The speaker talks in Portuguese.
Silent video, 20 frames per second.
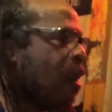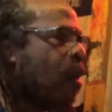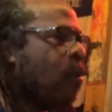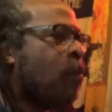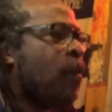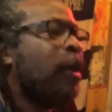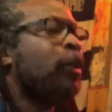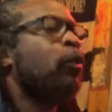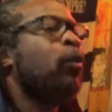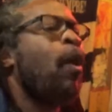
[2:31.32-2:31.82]

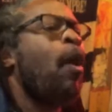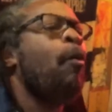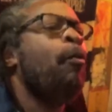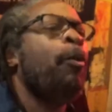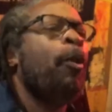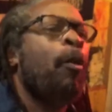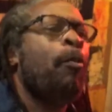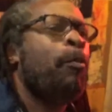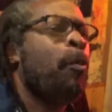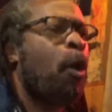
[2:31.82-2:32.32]
Mas qual o
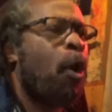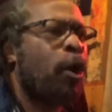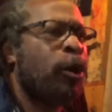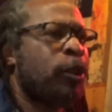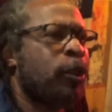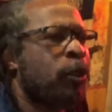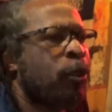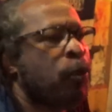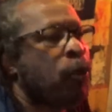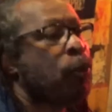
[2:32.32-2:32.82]

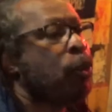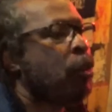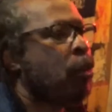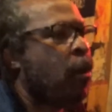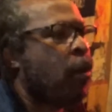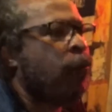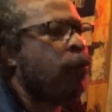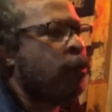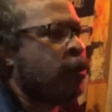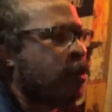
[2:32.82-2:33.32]
propósito de
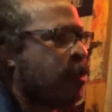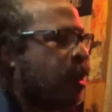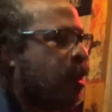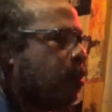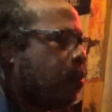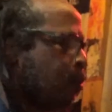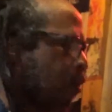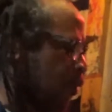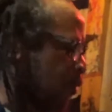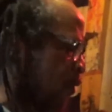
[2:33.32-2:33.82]
novos
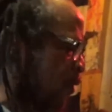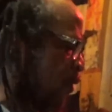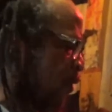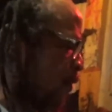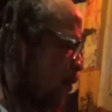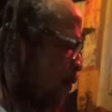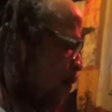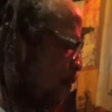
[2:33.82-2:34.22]
tempos?